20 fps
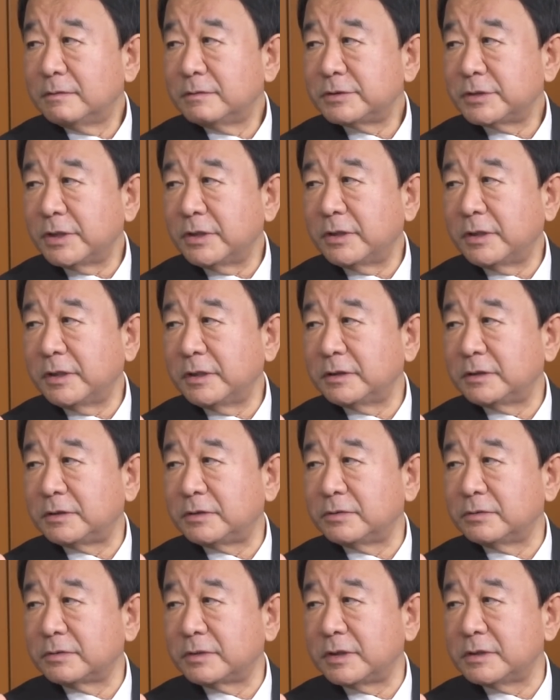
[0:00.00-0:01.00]
上海っ
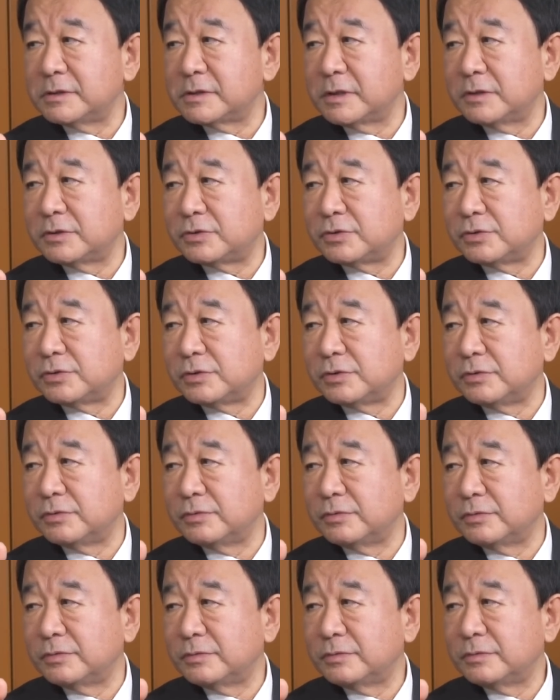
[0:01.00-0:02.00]
ていう経済中
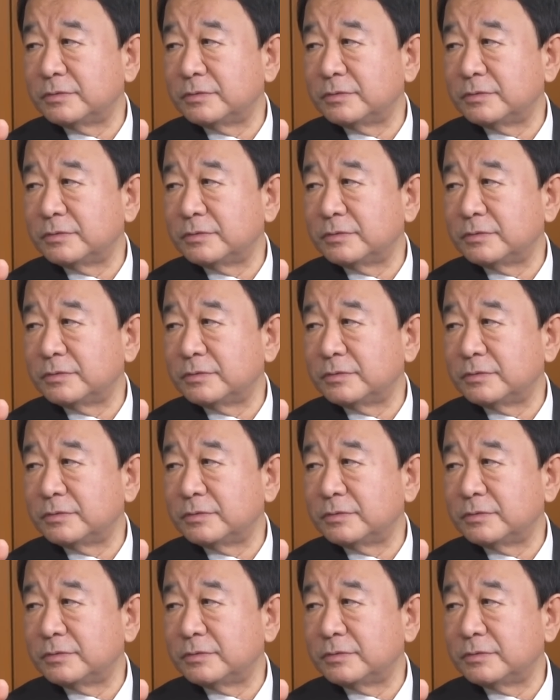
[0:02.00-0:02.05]
心